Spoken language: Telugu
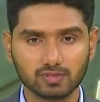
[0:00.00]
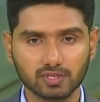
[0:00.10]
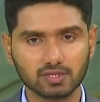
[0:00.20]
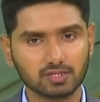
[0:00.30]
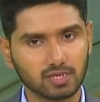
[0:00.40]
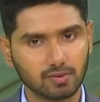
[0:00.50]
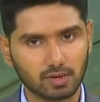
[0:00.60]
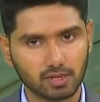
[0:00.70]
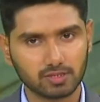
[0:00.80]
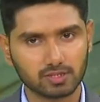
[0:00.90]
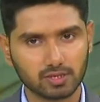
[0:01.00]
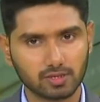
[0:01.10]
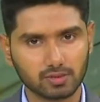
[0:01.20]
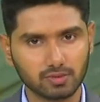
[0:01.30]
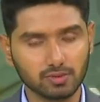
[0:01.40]
విశేష సేవలు
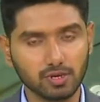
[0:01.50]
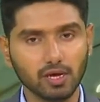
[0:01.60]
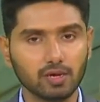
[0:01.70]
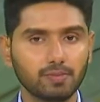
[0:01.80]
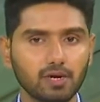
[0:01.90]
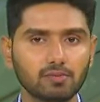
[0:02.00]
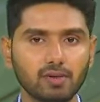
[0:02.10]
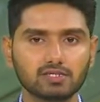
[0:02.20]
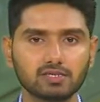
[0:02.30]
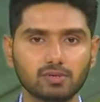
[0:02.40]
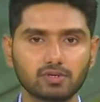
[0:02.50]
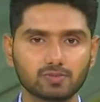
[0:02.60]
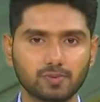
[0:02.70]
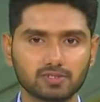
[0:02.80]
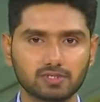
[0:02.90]
అందించినందుకు పేరు మార్చామంటూ
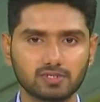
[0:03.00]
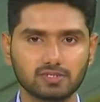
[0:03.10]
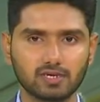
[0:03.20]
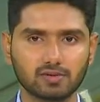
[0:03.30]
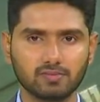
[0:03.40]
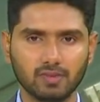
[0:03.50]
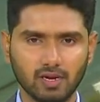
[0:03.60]
స్పష్టం చేశారు